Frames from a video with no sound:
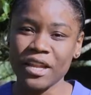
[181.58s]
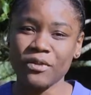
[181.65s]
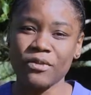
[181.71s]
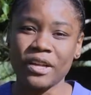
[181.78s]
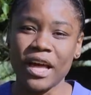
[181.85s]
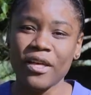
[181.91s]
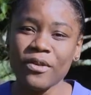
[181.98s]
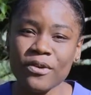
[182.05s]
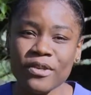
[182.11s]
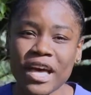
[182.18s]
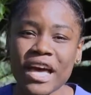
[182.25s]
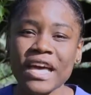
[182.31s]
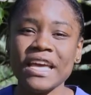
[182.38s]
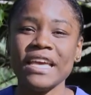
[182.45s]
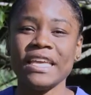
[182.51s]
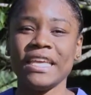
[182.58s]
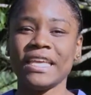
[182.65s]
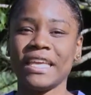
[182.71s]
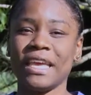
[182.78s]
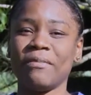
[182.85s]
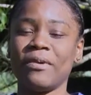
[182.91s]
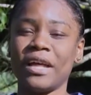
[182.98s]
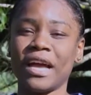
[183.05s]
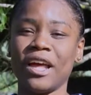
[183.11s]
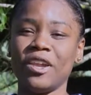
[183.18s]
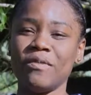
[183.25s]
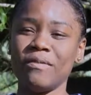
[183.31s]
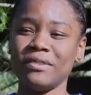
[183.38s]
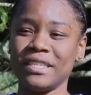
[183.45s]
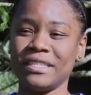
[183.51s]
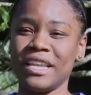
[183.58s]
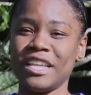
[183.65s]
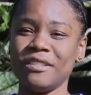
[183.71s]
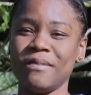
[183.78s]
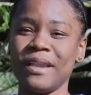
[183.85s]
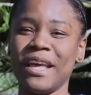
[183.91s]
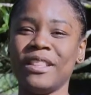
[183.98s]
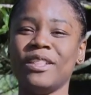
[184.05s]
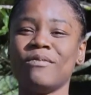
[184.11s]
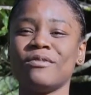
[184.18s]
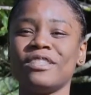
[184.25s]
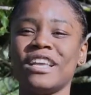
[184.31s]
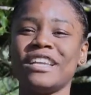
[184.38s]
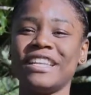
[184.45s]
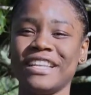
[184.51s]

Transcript: alguna duda y que por acá los vamos a estar esperando. Muchas